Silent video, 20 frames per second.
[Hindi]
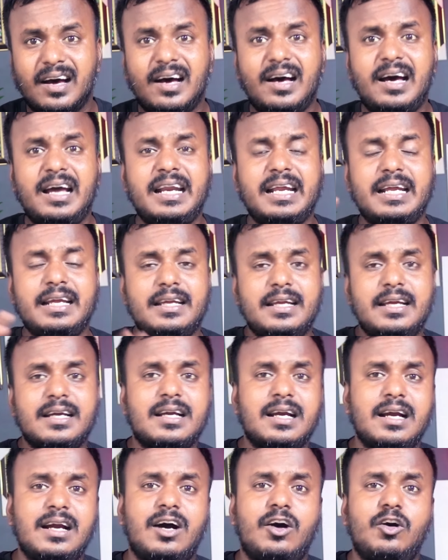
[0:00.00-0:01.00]
हर
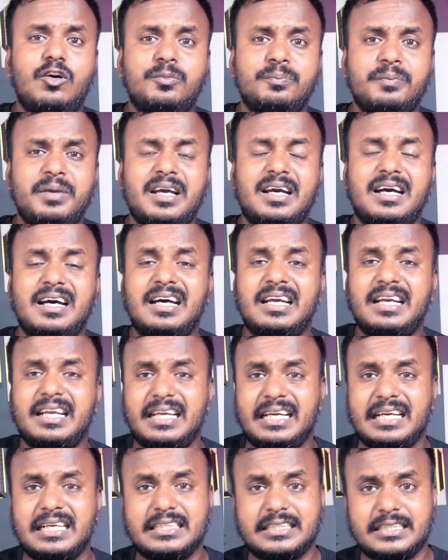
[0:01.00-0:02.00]
एक गांव में हर
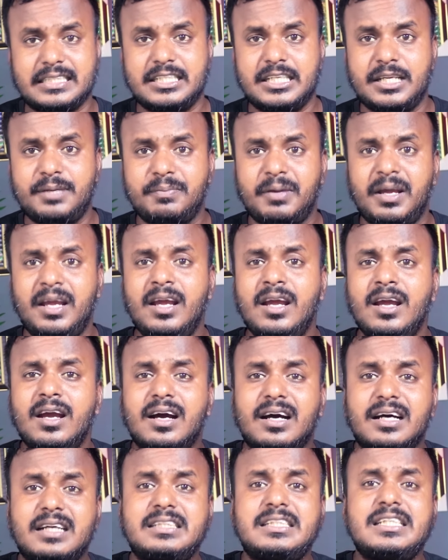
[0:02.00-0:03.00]
एक सिटी में
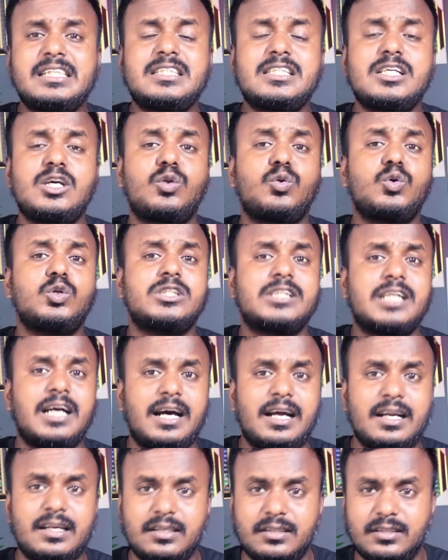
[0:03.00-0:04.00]
अच्छे से
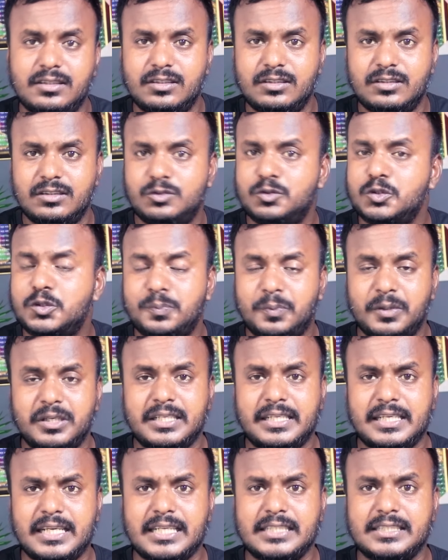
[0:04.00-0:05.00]
रोज़गार
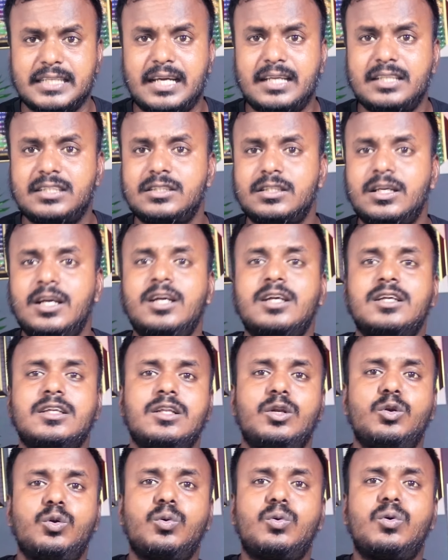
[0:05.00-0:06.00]
उत्पन्न किया जाए
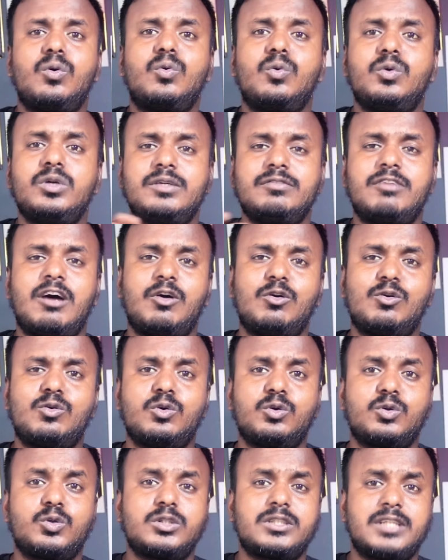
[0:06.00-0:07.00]
लोगों को युवाओं
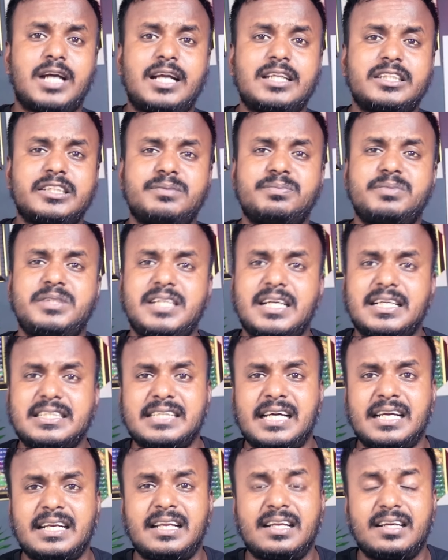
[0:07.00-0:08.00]
को रोज़गार जब दिया
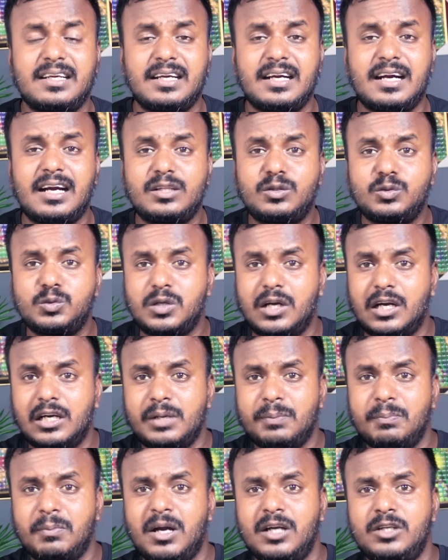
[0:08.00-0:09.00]
जाने लगेगा तो
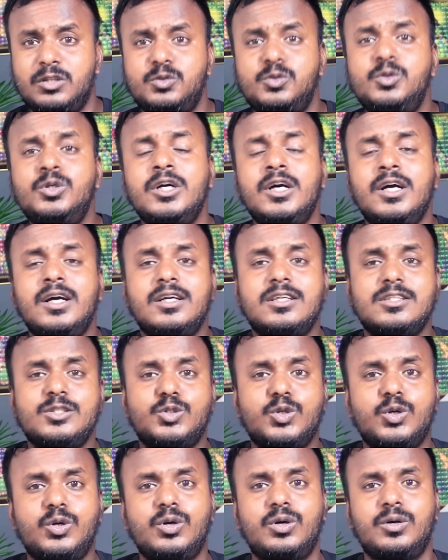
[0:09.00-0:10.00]
काठमांडू
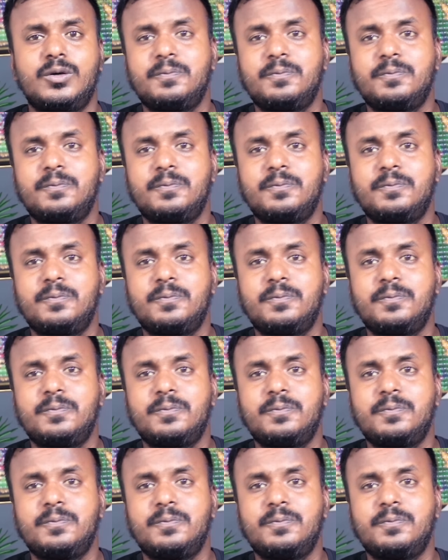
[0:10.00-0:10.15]
जो